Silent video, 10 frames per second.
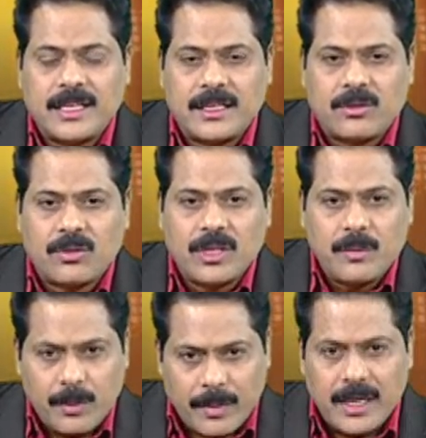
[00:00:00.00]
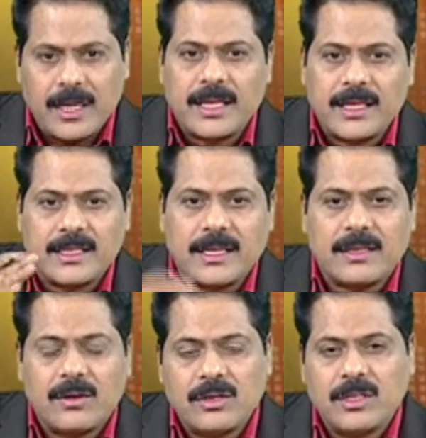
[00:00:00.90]
చరిత్ర ఉంది ఇప్పుడు మళ్ళీ అదే
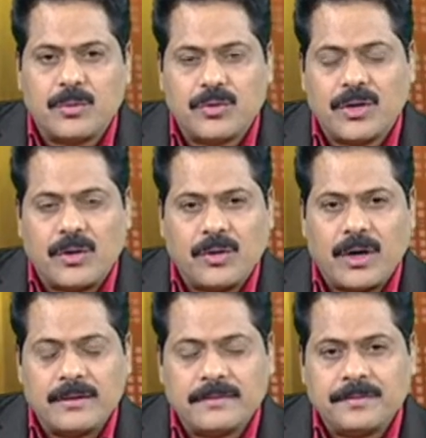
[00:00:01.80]
చరిత్రలోకి దింపుతున్నట్టున్నాడు